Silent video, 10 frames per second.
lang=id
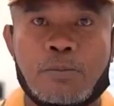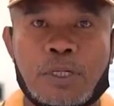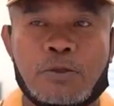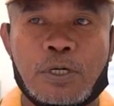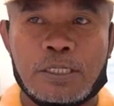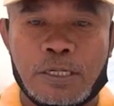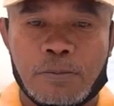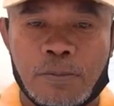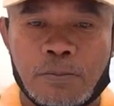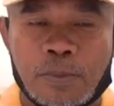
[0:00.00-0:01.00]
Ya, bantuan
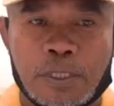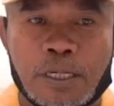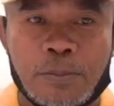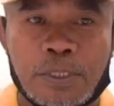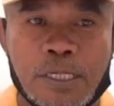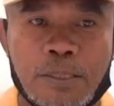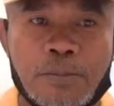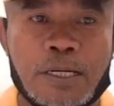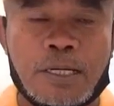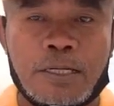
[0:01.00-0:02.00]
yang kami
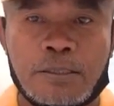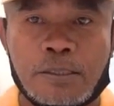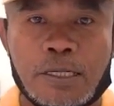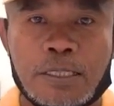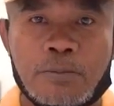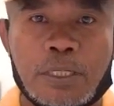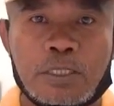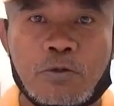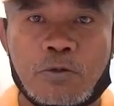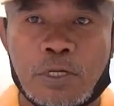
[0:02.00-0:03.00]
terima dari
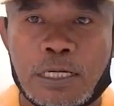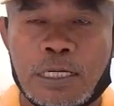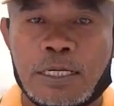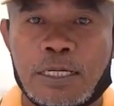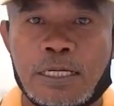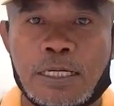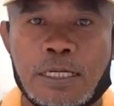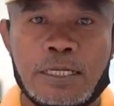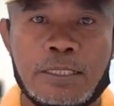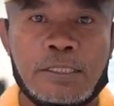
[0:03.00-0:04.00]
Bank Sutra
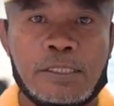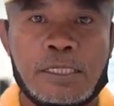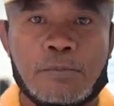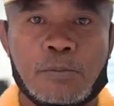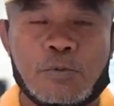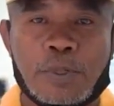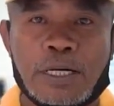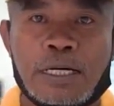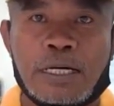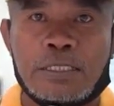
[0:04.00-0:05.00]
adalah
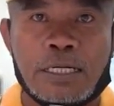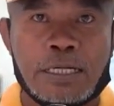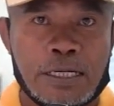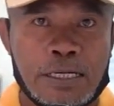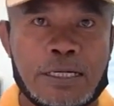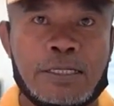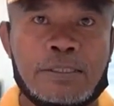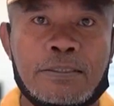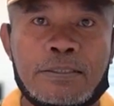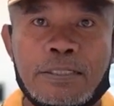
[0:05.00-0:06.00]
berupa
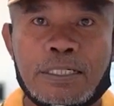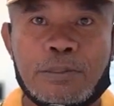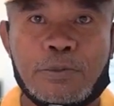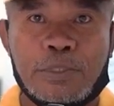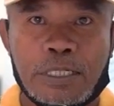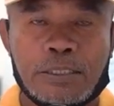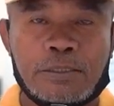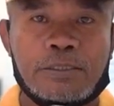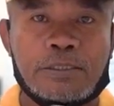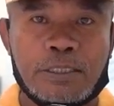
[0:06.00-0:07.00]
zakat,
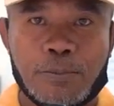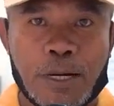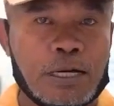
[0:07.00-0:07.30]
kemudian